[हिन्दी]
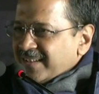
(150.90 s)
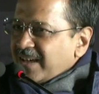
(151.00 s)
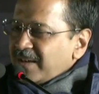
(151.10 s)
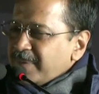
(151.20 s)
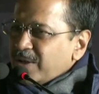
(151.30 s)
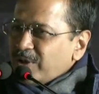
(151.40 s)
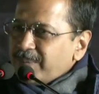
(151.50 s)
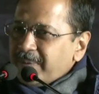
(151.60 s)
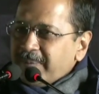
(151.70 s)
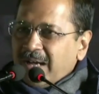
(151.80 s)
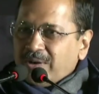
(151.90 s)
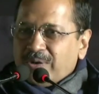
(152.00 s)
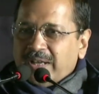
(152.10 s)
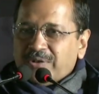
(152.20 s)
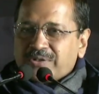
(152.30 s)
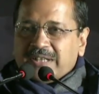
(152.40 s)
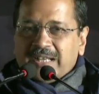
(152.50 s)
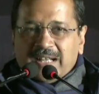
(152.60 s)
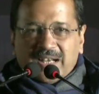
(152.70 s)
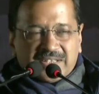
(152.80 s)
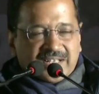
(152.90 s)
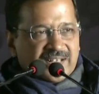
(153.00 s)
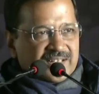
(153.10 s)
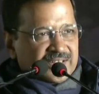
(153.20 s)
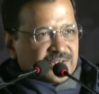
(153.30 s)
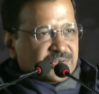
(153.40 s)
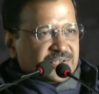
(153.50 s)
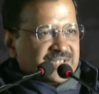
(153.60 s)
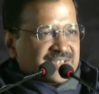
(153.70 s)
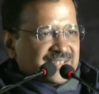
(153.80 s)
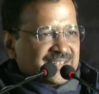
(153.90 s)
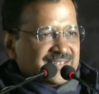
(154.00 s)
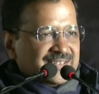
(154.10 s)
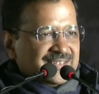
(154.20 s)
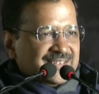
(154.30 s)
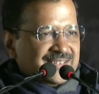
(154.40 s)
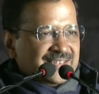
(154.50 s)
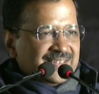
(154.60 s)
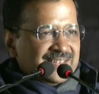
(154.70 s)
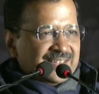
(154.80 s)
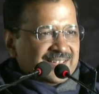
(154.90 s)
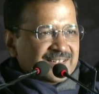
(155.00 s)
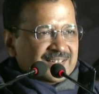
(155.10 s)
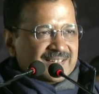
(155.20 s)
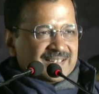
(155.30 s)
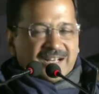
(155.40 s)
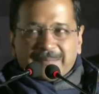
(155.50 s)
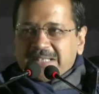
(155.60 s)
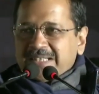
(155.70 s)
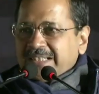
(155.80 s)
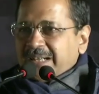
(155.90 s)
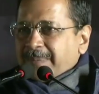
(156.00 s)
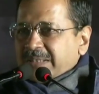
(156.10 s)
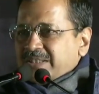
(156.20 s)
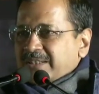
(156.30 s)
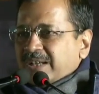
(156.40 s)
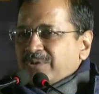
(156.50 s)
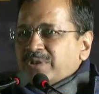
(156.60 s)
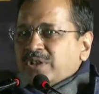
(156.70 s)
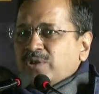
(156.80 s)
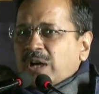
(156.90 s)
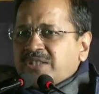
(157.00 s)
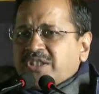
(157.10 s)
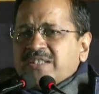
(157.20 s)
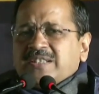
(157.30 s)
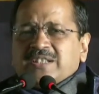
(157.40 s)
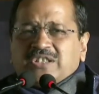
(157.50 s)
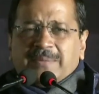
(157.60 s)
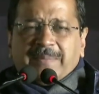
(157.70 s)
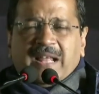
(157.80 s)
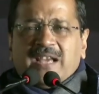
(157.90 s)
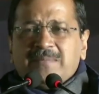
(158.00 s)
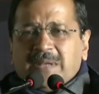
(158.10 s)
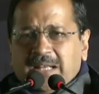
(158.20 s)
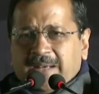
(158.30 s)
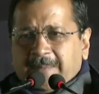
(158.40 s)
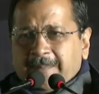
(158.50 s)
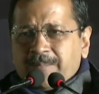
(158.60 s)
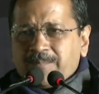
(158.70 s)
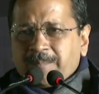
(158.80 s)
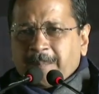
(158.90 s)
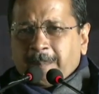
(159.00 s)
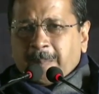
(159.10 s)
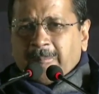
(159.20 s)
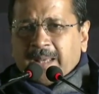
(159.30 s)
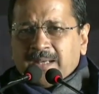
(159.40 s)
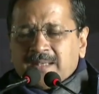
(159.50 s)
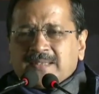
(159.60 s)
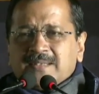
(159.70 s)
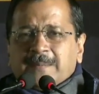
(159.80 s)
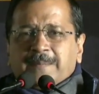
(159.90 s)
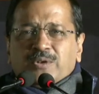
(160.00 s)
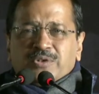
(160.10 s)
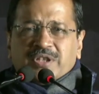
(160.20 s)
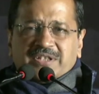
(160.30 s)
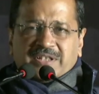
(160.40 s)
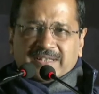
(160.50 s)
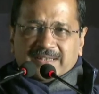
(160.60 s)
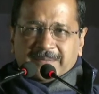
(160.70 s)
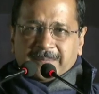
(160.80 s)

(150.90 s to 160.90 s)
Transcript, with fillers: घर में कोई बीमार हो गया उसका इलाज कराने की कोशिश करी घर में जितने बच्चे थे उनको अच्छी से अच्छी पढ़ाई मिले इसकी सबकी कोशिश करिए